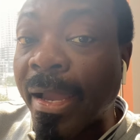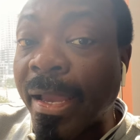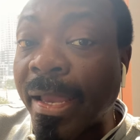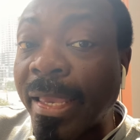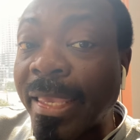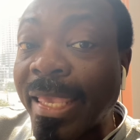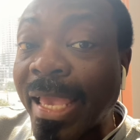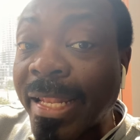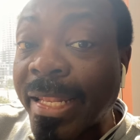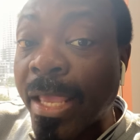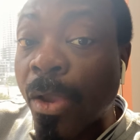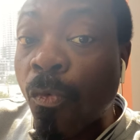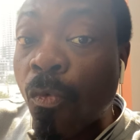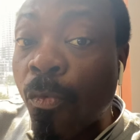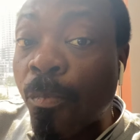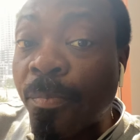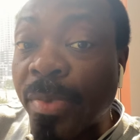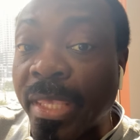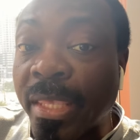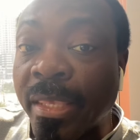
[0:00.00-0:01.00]
il y a des
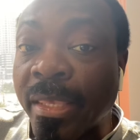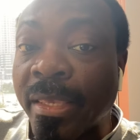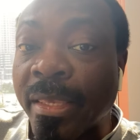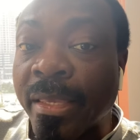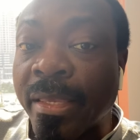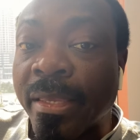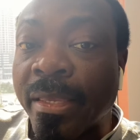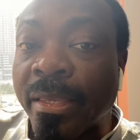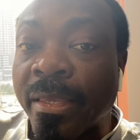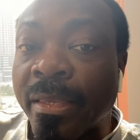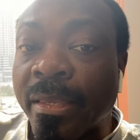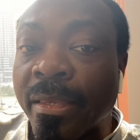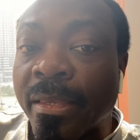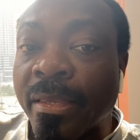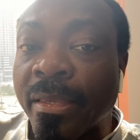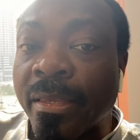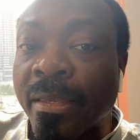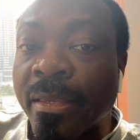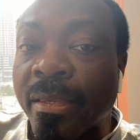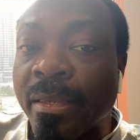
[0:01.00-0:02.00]
copies,
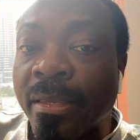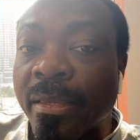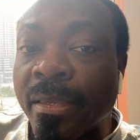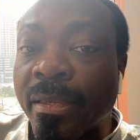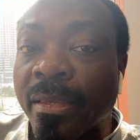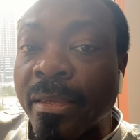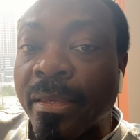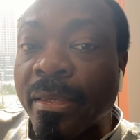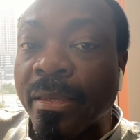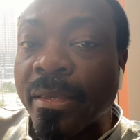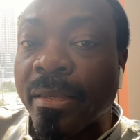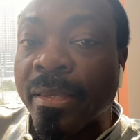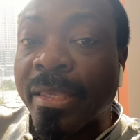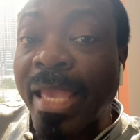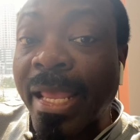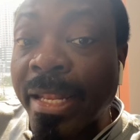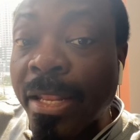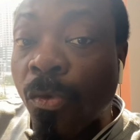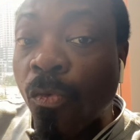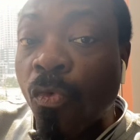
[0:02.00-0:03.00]
il y
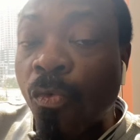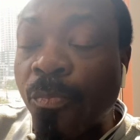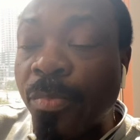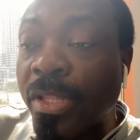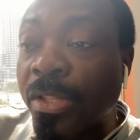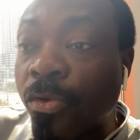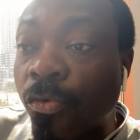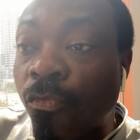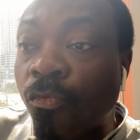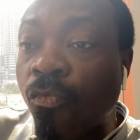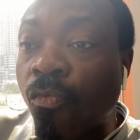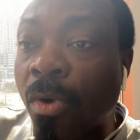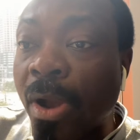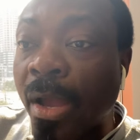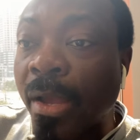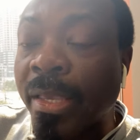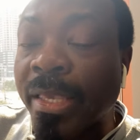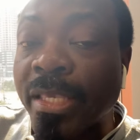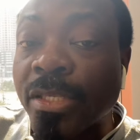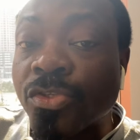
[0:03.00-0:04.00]
a des copies de
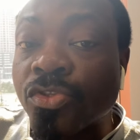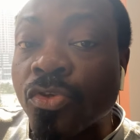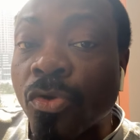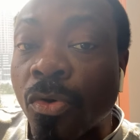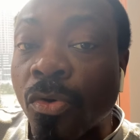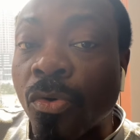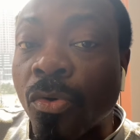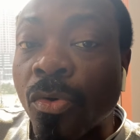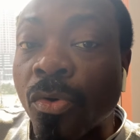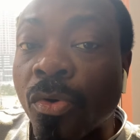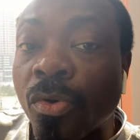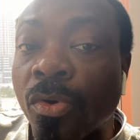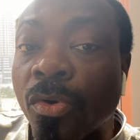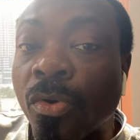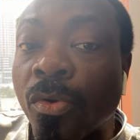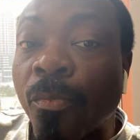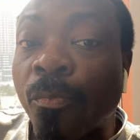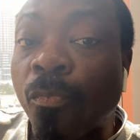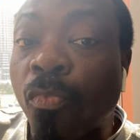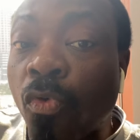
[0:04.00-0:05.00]
voix qui sont
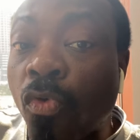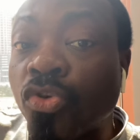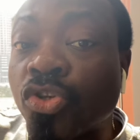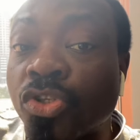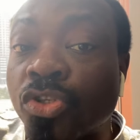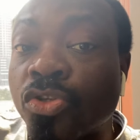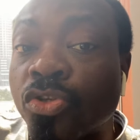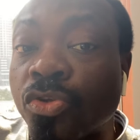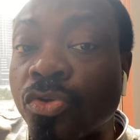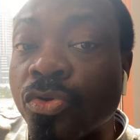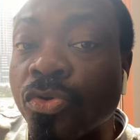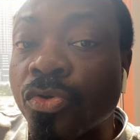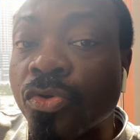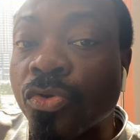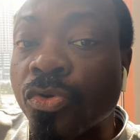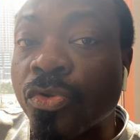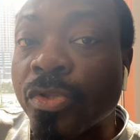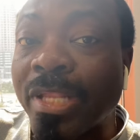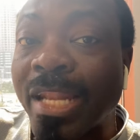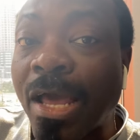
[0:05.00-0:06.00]
proches
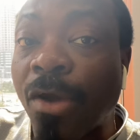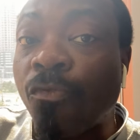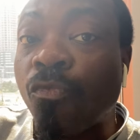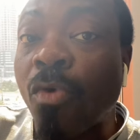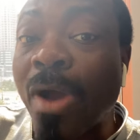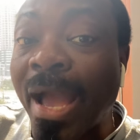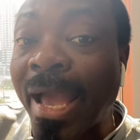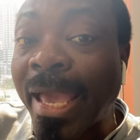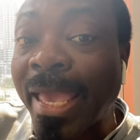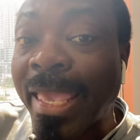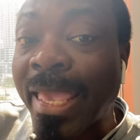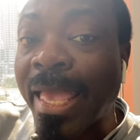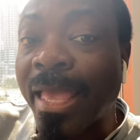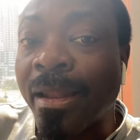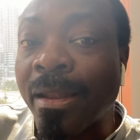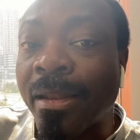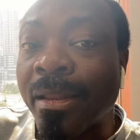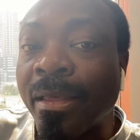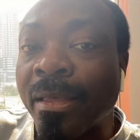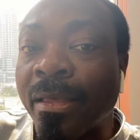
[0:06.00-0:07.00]
de la voix
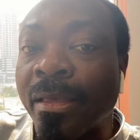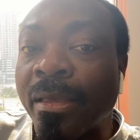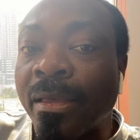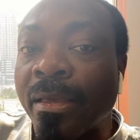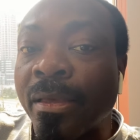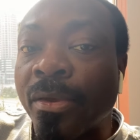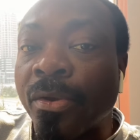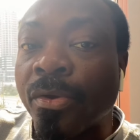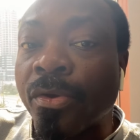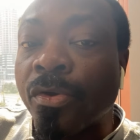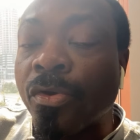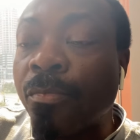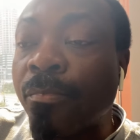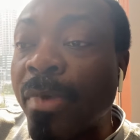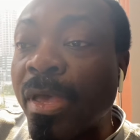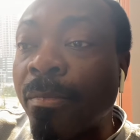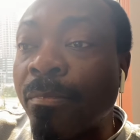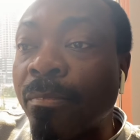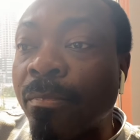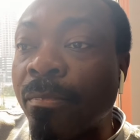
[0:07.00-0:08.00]
réelle que
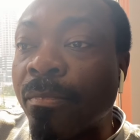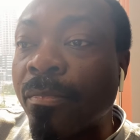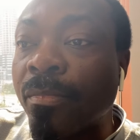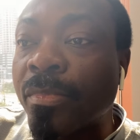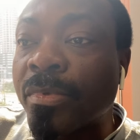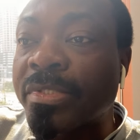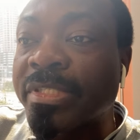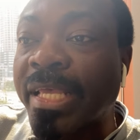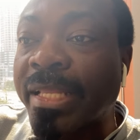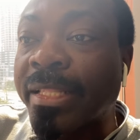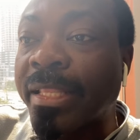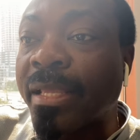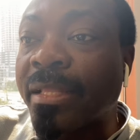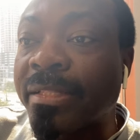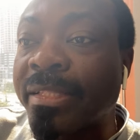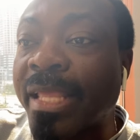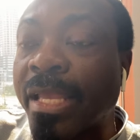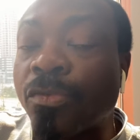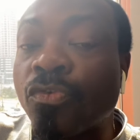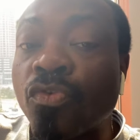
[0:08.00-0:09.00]
même
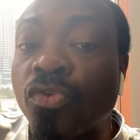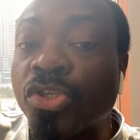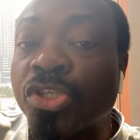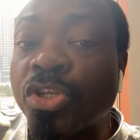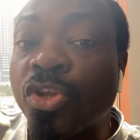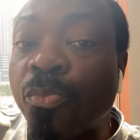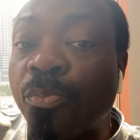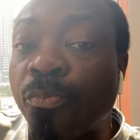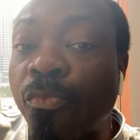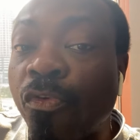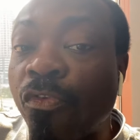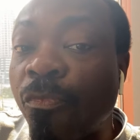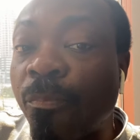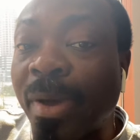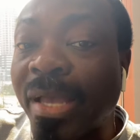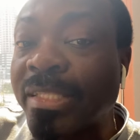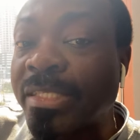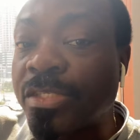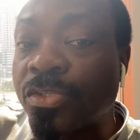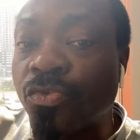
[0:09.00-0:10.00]
certaines technologies ne peuvent
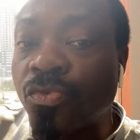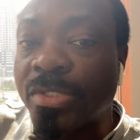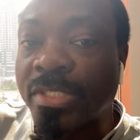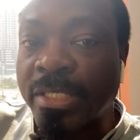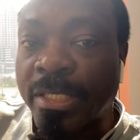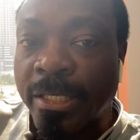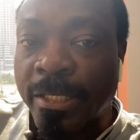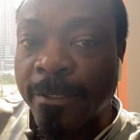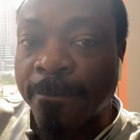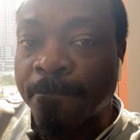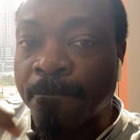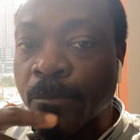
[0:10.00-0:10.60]
pas dissocier